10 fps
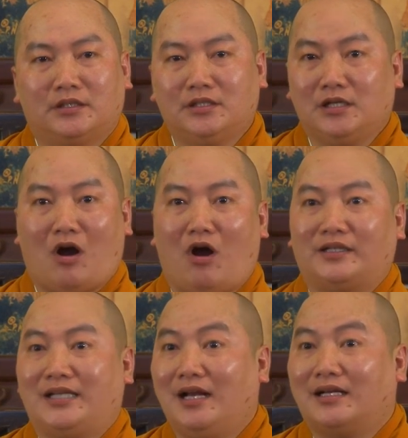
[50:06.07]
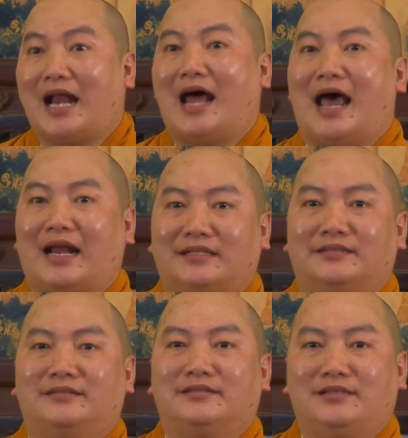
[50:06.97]
đứa con chết đã đành,
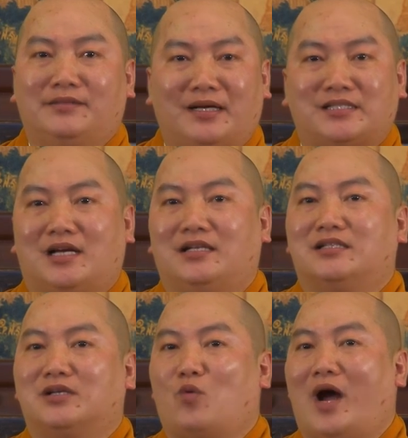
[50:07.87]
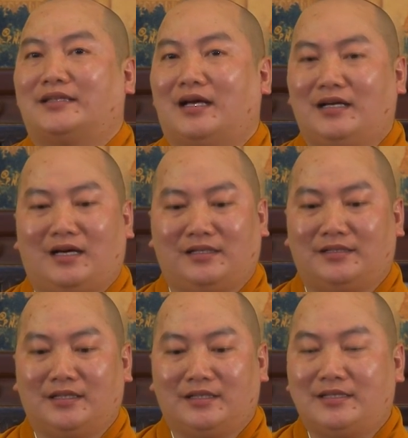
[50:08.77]
nhưng mà trên đường qua tới nơi